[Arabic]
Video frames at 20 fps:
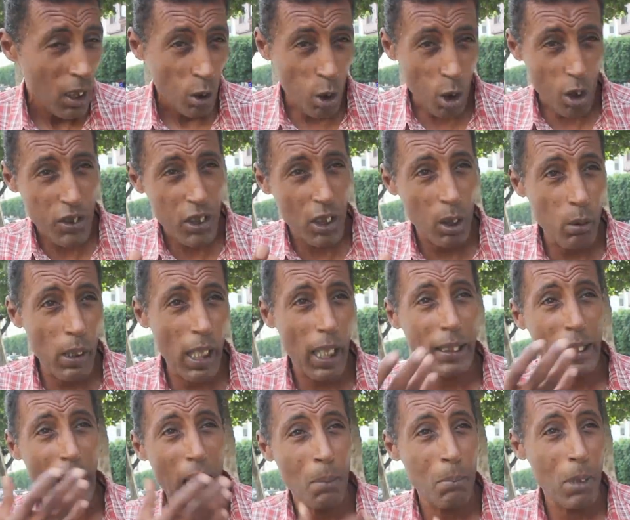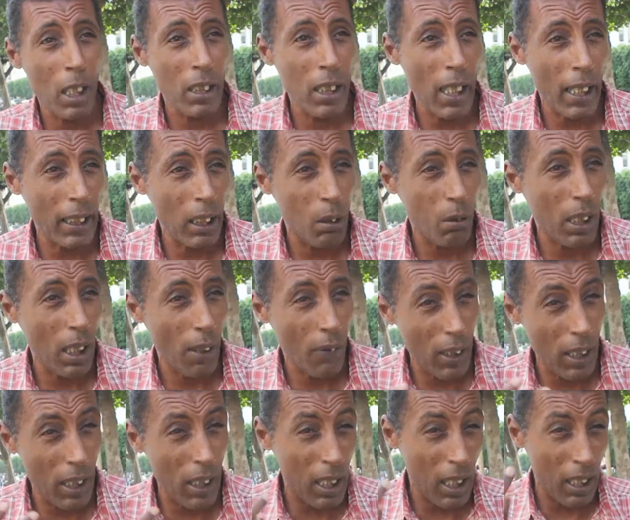تخزي الواحد عامل لحيه
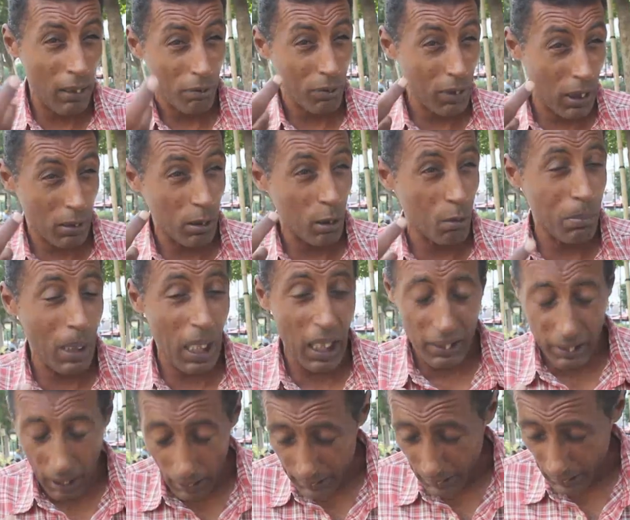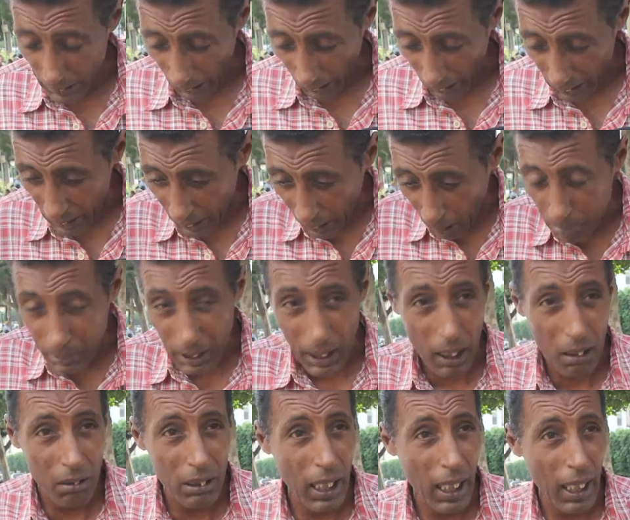وكذا ومن بعد تلقي الاخلاق
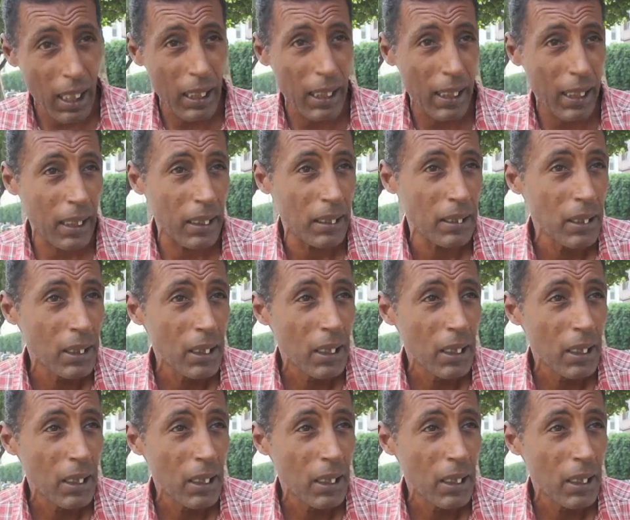بتاعه لا علاقه